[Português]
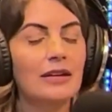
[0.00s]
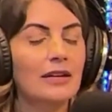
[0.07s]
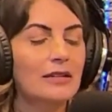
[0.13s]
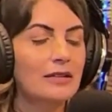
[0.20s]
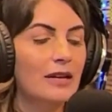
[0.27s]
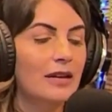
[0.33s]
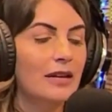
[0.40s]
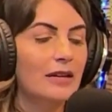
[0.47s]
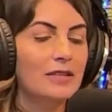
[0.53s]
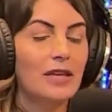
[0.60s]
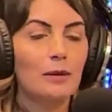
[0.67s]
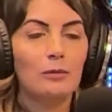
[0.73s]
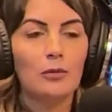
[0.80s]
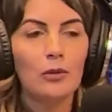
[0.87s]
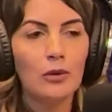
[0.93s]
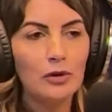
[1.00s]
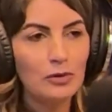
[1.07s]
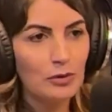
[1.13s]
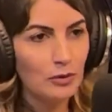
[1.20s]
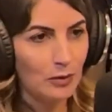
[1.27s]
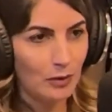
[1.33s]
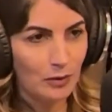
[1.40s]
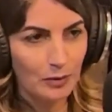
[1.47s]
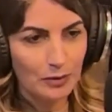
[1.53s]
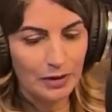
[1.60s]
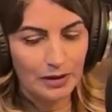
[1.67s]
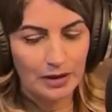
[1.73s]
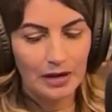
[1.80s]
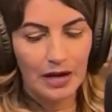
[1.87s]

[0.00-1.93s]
né, que é muito longa.